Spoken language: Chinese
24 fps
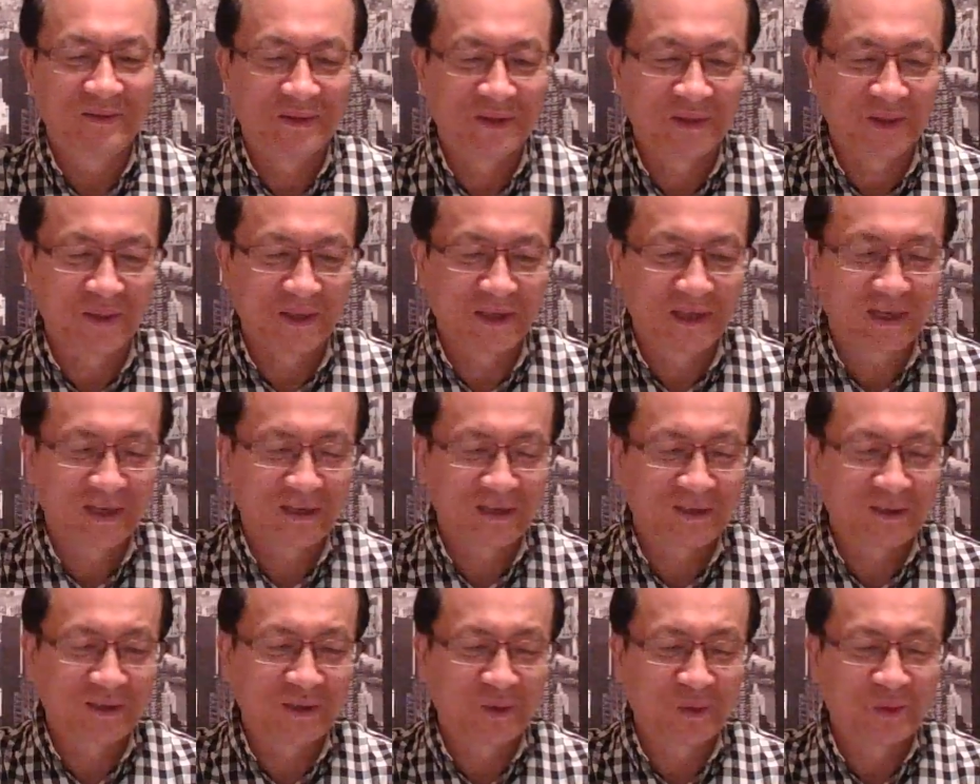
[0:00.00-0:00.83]
所以他
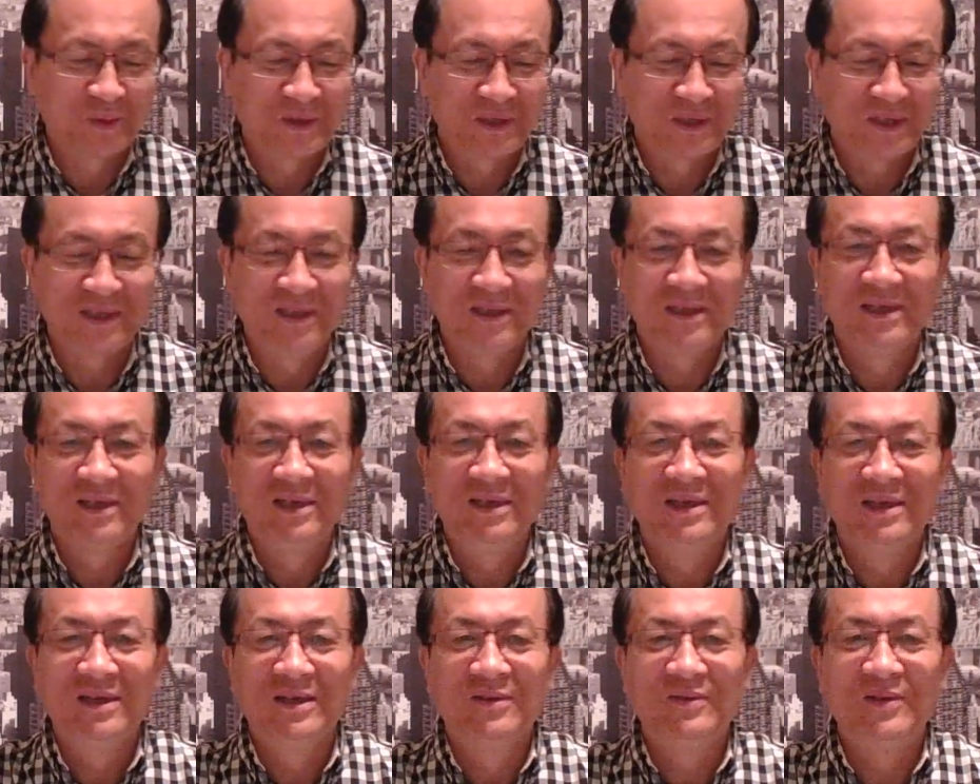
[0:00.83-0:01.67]
这个终身
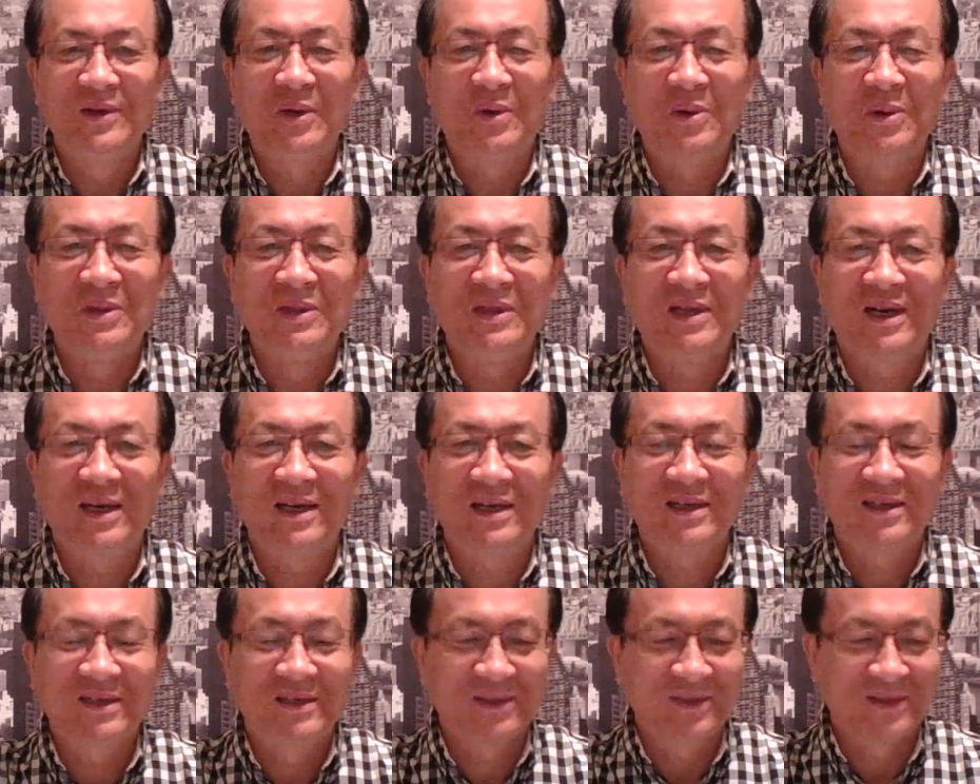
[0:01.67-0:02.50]
未婚
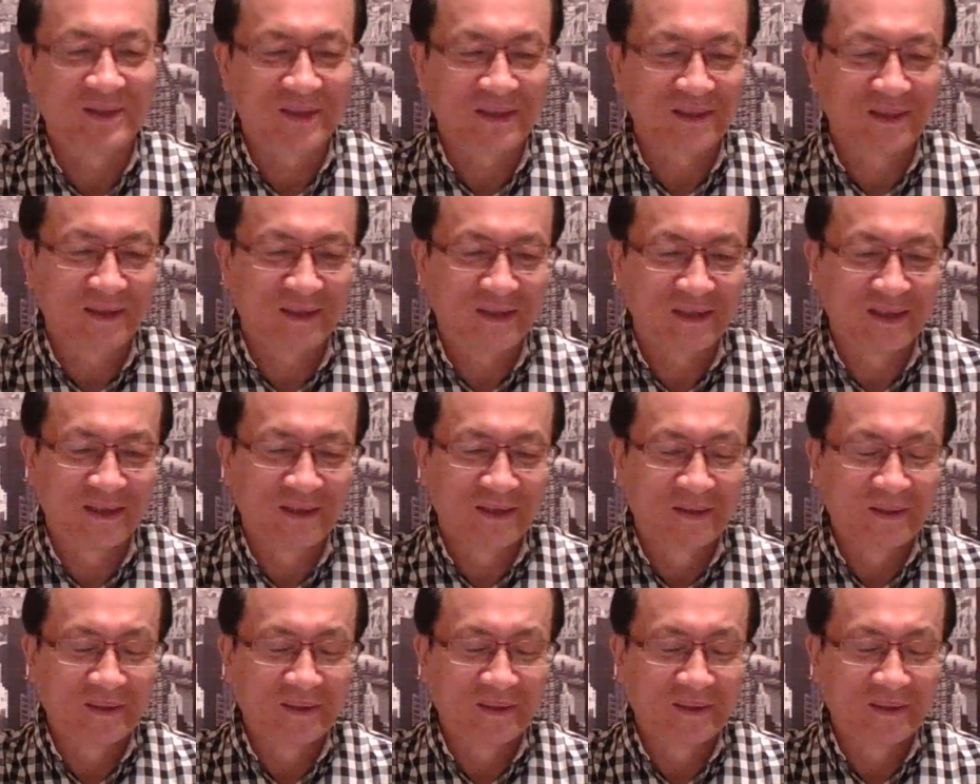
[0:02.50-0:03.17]
啊，就是。